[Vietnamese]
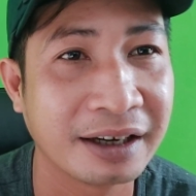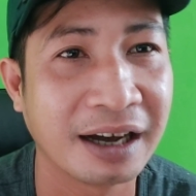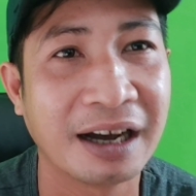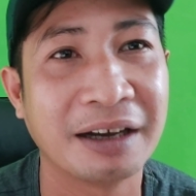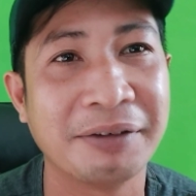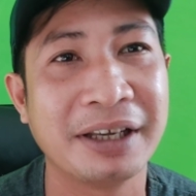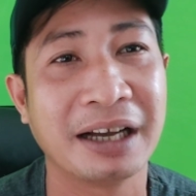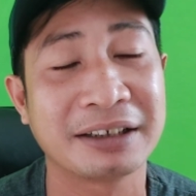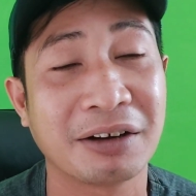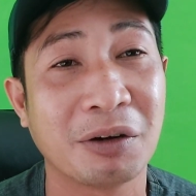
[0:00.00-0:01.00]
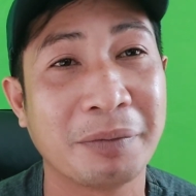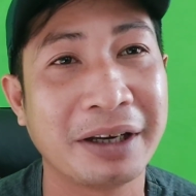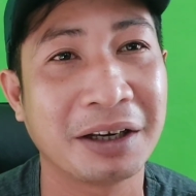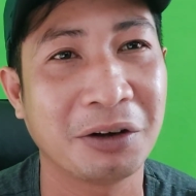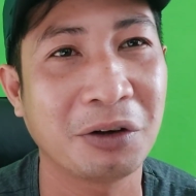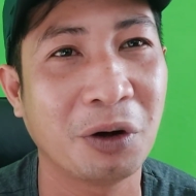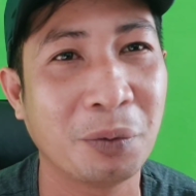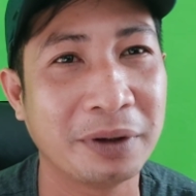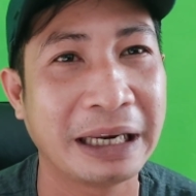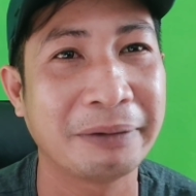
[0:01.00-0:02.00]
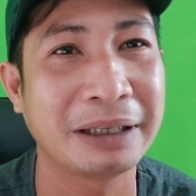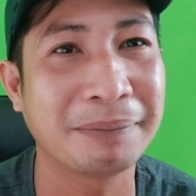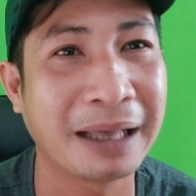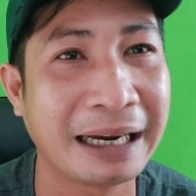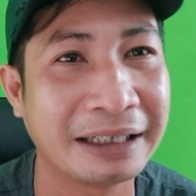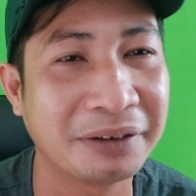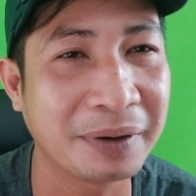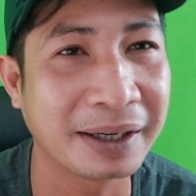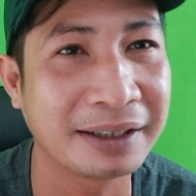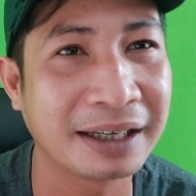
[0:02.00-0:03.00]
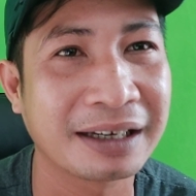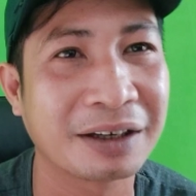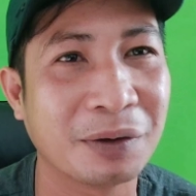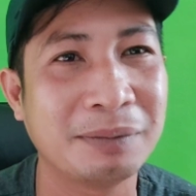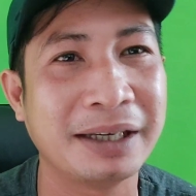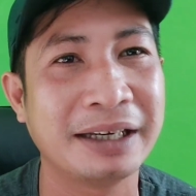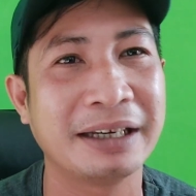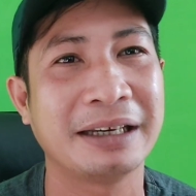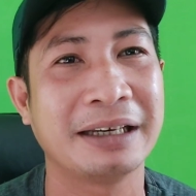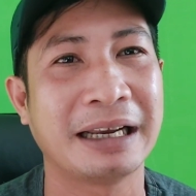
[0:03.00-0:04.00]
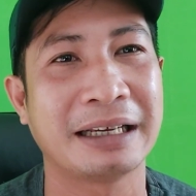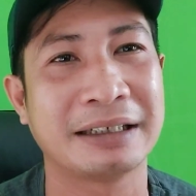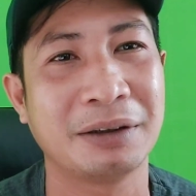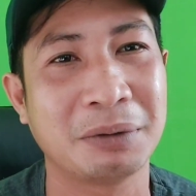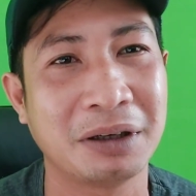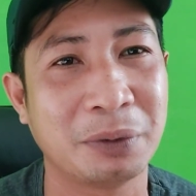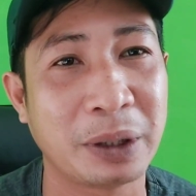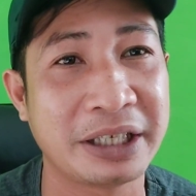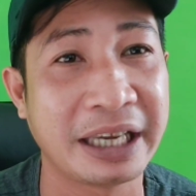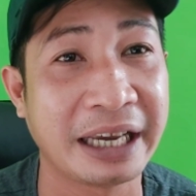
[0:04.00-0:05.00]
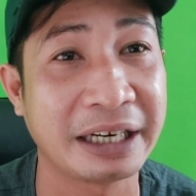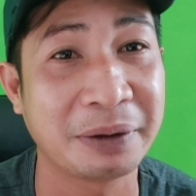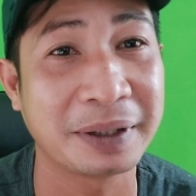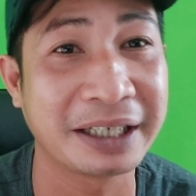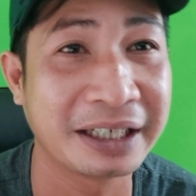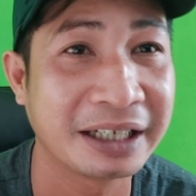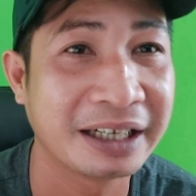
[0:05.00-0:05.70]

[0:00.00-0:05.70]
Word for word: à, bây giờ sao không biết là có cô Quỳnh Heo tiếp tay nữa quý vị, chắc là cũng đi năng lúc đó thì quay xe đó quý vị,